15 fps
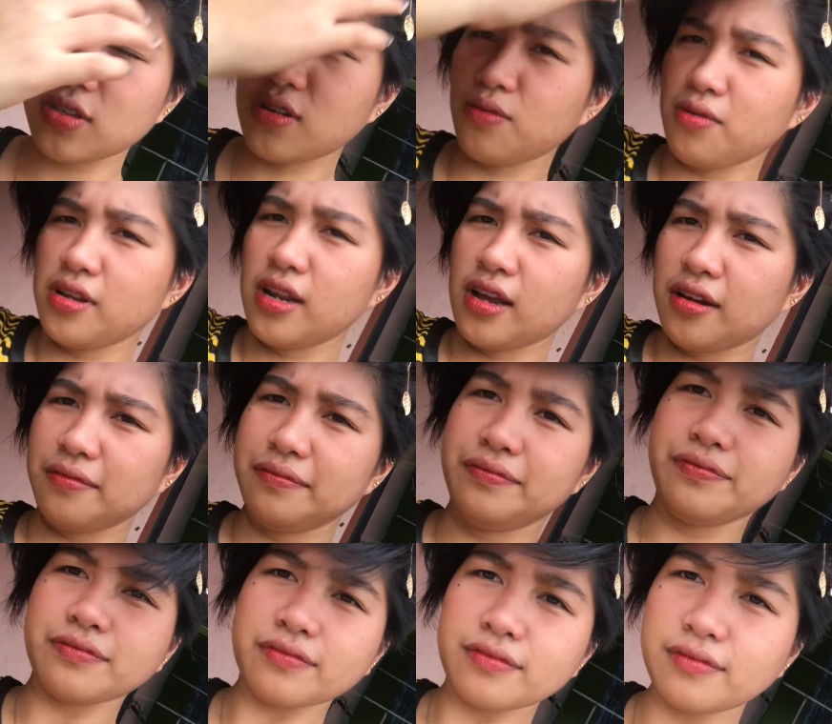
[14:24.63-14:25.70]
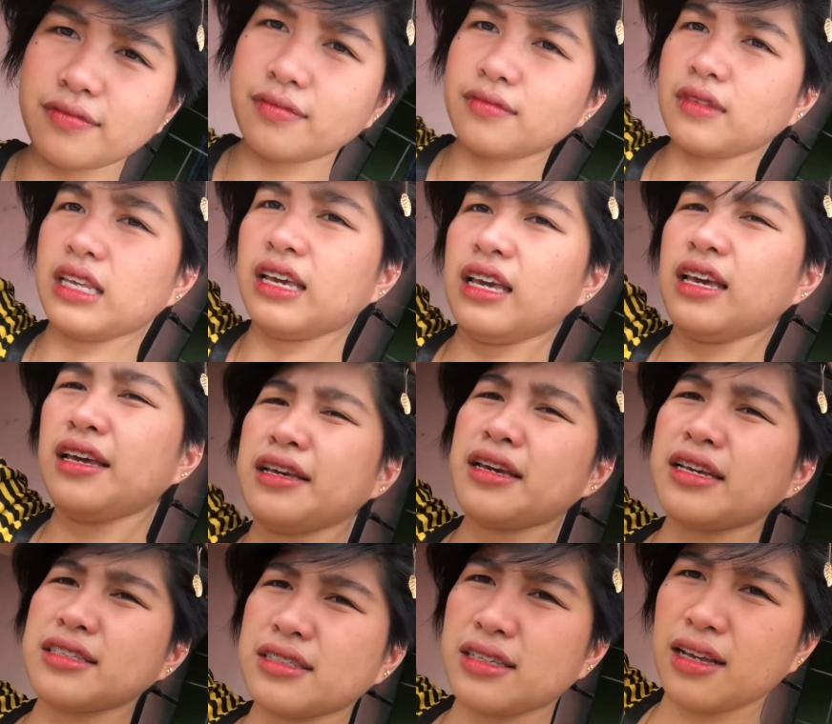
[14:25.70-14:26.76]
sa wala.
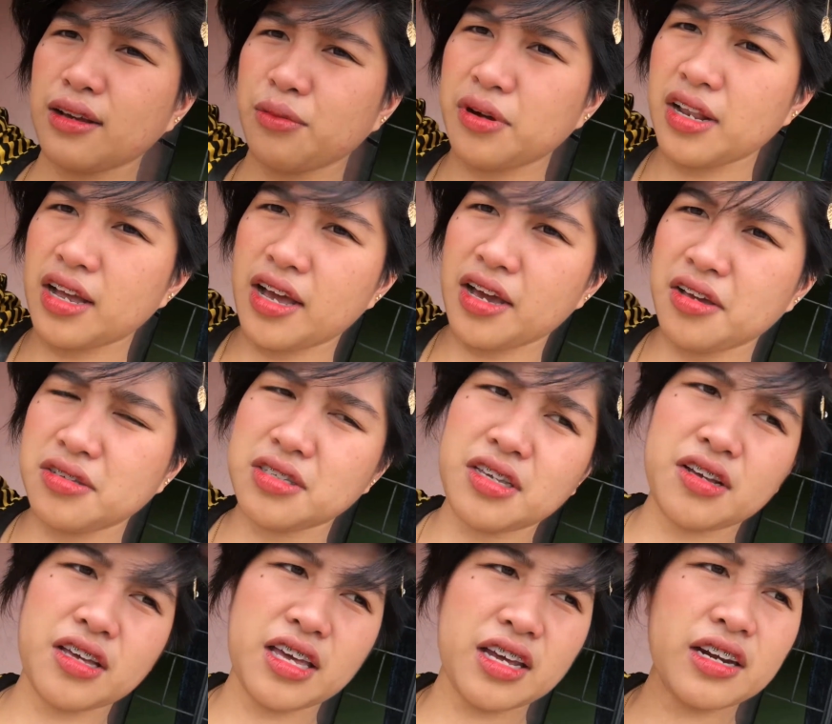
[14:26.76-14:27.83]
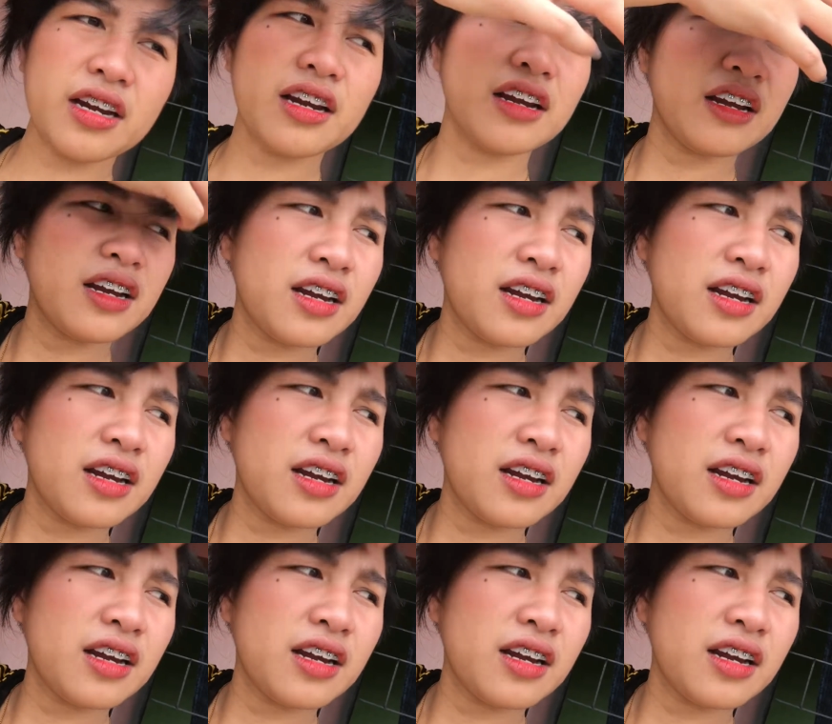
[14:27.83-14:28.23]
Kesa sa walang ayos yung hair.